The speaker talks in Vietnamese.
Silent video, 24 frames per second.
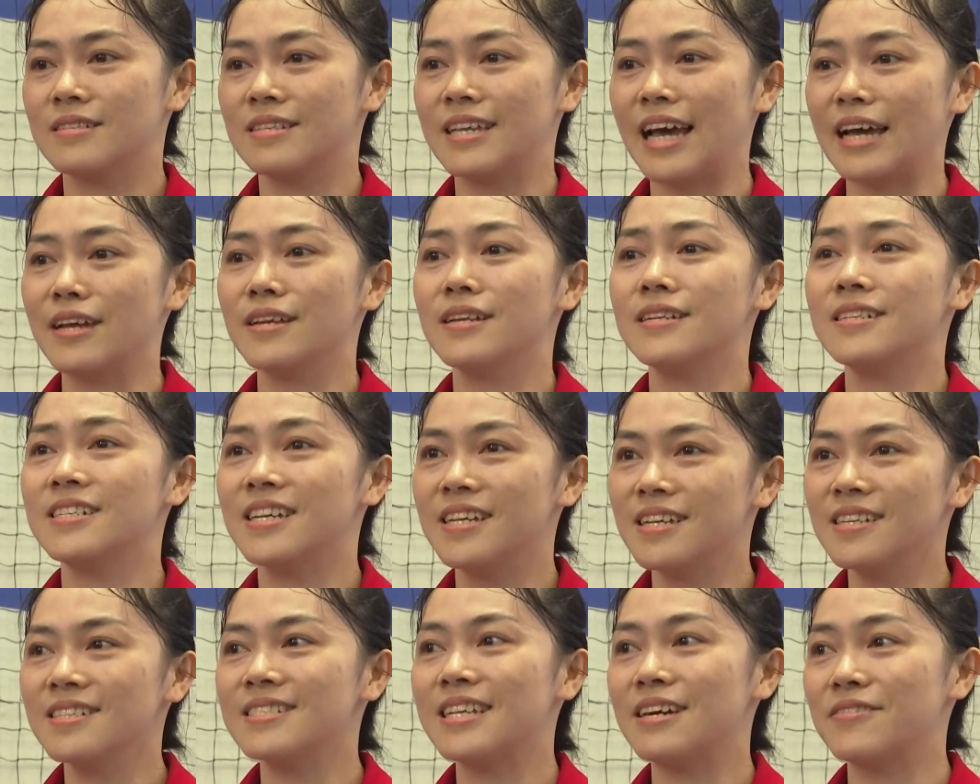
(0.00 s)
giải
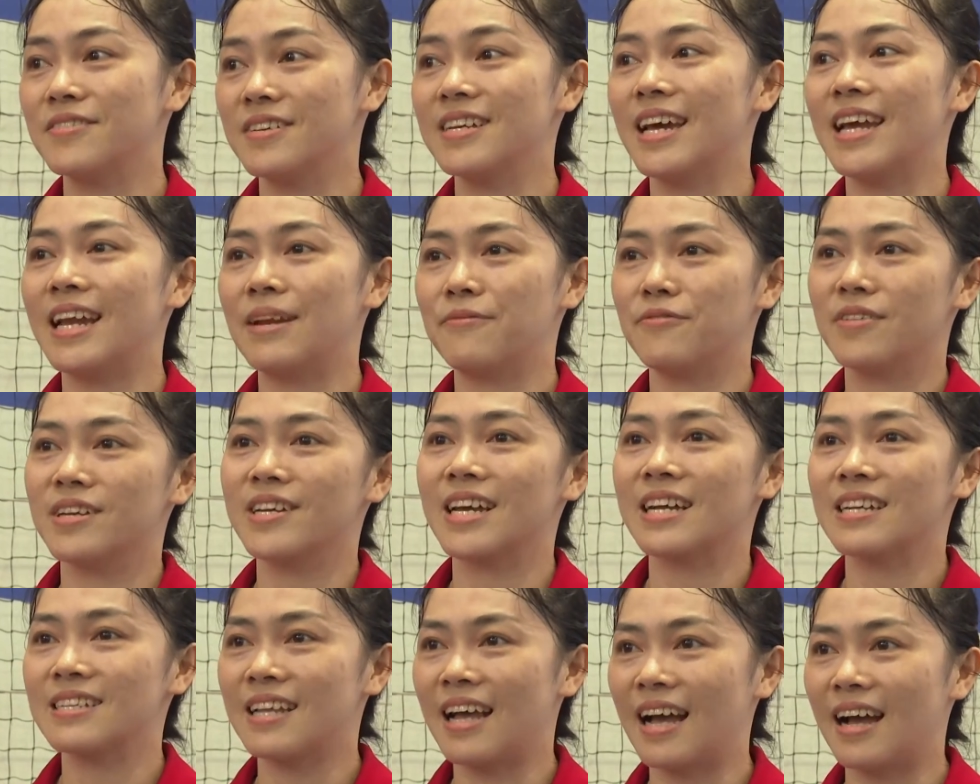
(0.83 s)
trí sau những ngày làm việc
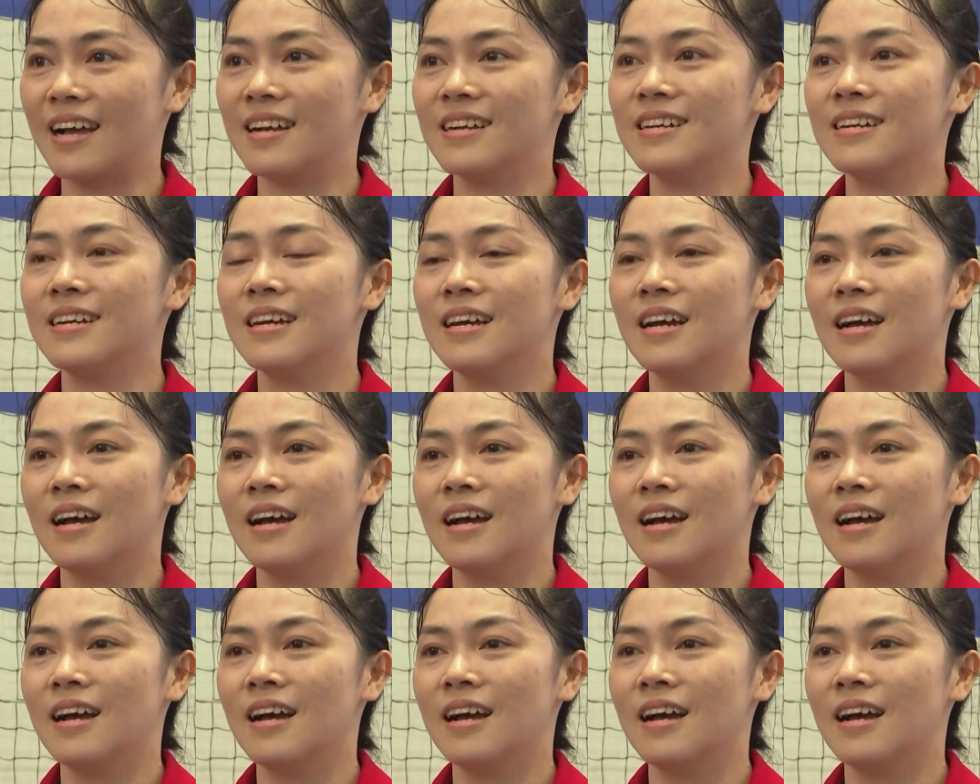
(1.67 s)
căng thẳng.